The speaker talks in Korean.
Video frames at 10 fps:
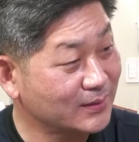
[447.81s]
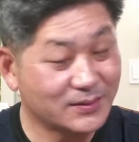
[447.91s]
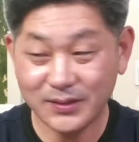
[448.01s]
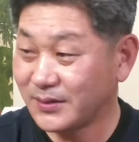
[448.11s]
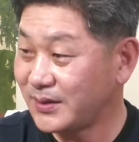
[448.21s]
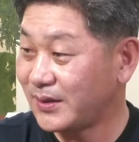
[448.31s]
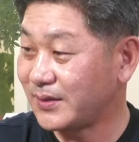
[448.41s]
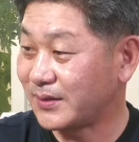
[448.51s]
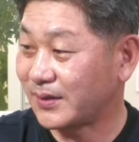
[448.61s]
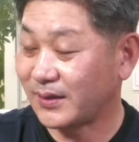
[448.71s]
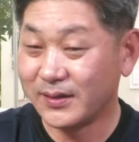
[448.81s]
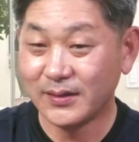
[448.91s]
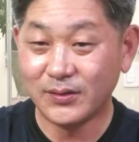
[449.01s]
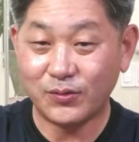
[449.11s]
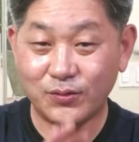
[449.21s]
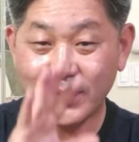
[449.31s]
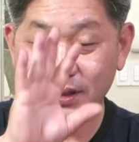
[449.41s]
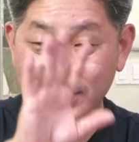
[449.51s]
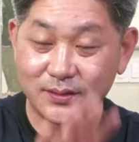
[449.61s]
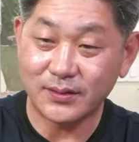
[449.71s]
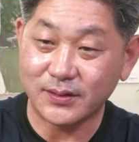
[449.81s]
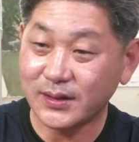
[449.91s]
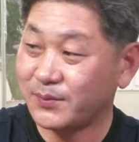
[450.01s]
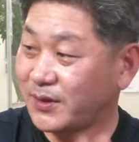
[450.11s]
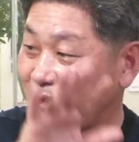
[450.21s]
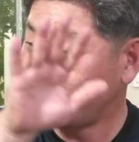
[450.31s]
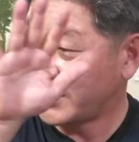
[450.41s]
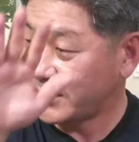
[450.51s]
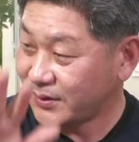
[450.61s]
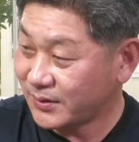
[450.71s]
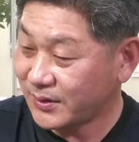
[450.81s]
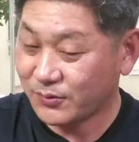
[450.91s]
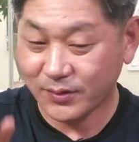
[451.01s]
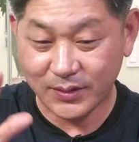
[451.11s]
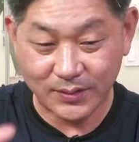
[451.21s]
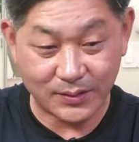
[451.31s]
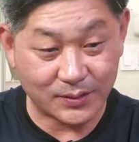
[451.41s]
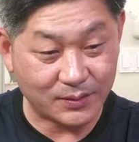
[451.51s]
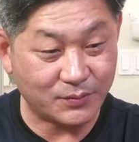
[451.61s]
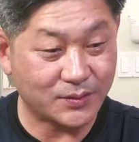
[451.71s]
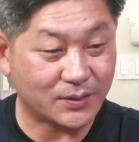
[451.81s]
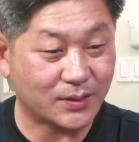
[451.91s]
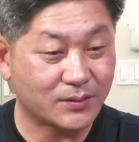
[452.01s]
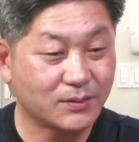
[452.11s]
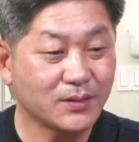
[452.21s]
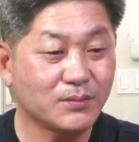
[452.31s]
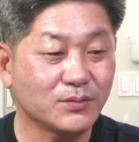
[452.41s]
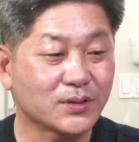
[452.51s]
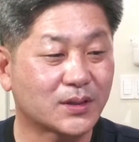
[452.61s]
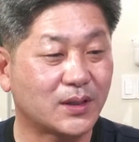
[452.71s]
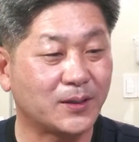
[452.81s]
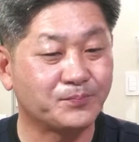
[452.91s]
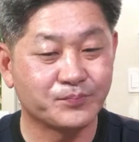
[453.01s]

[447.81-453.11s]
이 정치라는 게 올해 이 선거 끝나면 다음에 이 선거 있고 이 선거 있다 보니까 그러다 보니까